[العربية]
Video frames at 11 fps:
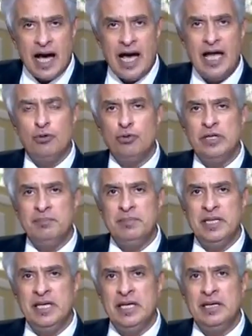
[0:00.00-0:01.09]
تعالوا
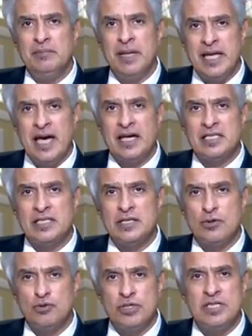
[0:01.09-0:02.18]
نبني
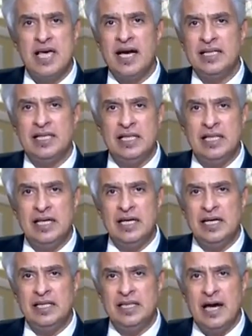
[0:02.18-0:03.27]
مدارس ونساعد
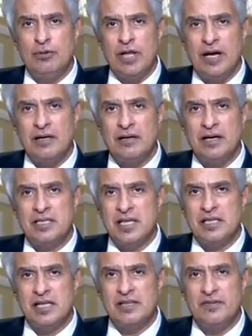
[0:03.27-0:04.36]
الدوله
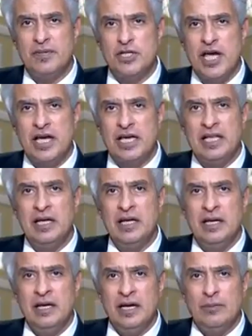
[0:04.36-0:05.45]
خاصه ان في مشاكل
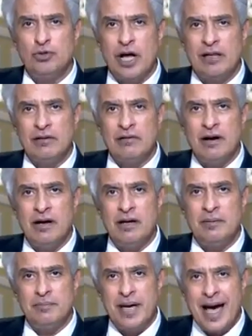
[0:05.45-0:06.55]

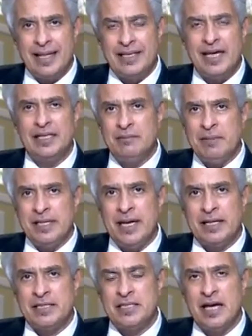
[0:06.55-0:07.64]
متعلقه باعداد
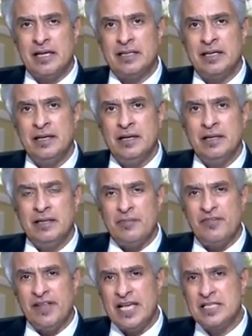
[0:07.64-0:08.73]
المدارس يعني طب
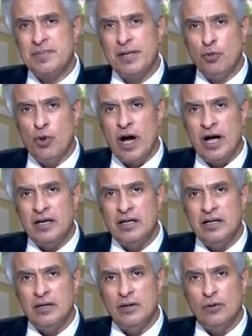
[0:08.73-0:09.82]
فالناس بنوها
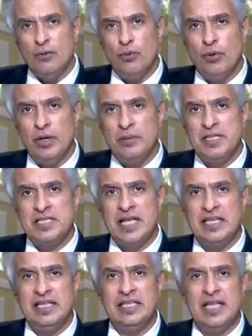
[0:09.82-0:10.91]

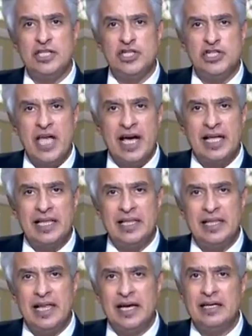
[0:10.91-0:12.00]
ومستنيين انها تشتغل
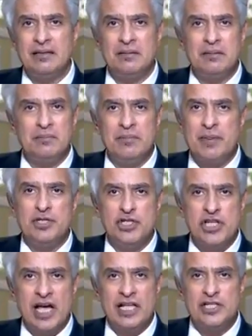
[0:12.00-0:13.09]
لكن ما
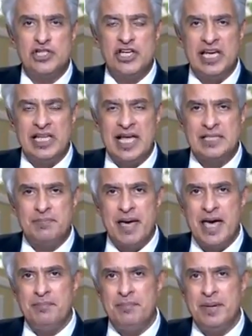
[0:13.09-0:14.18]
بتشتغلش ايه
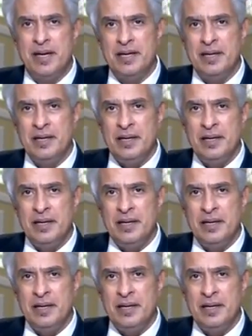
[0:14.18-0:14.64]
الاسباب